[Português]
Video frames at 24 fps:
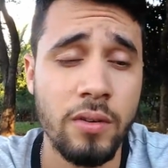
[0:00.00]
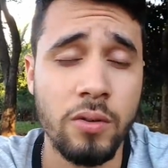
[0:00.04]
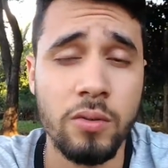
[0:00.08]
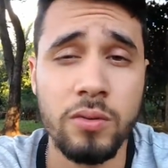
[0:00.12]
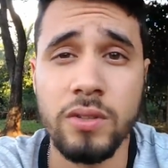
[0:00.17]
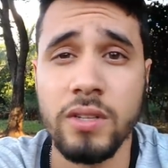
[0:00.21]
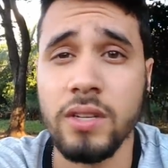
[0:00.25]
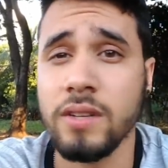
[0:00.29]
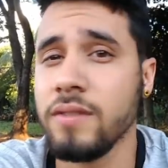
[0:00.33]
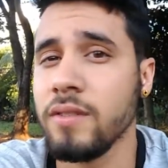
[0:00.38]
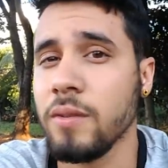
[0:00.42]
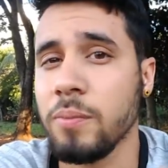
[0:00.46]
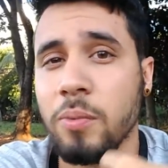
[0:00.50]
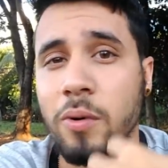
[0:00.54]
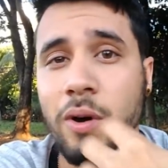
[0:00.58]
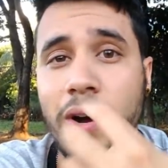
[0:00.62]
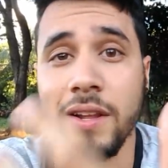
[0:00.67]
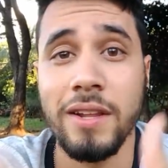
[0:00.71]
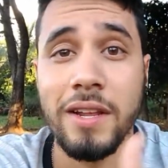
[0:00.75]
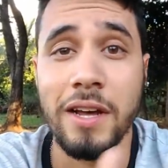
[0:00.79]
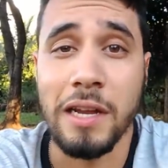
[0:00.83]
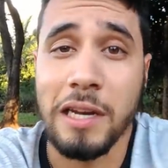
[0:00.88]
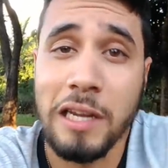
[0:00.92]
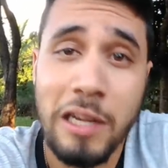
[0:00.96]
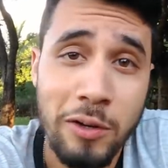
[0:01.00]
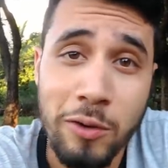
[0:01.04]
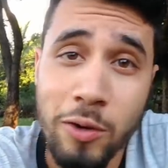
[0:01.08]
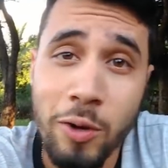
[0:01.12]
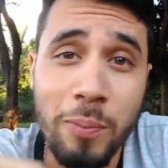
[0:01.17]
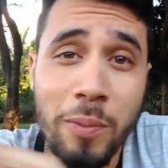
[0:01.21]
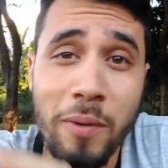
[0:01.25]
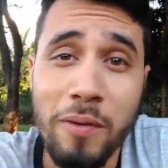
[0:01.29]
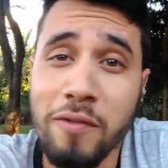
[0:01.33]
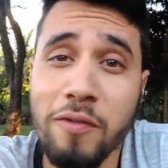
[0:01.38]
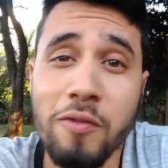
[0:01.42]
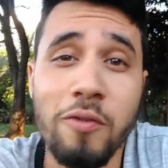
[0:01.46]
não teve a porradaria, não
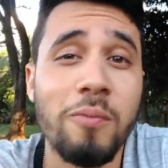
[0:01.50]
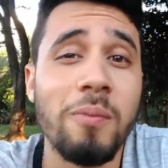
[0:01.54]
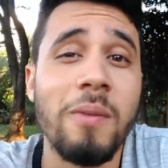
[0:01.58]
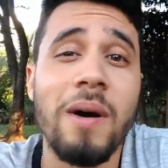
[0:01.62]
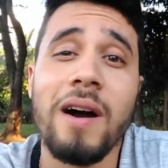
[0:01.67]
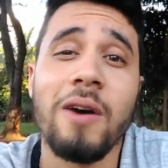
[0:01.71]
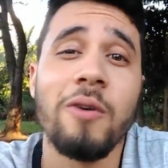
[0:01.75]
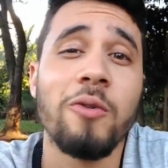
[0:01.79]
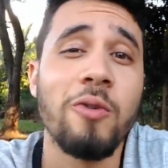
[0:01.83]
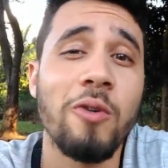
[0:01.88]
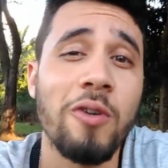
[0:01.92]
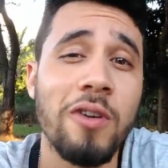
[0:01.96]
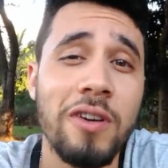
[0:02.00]
deu pra filmar o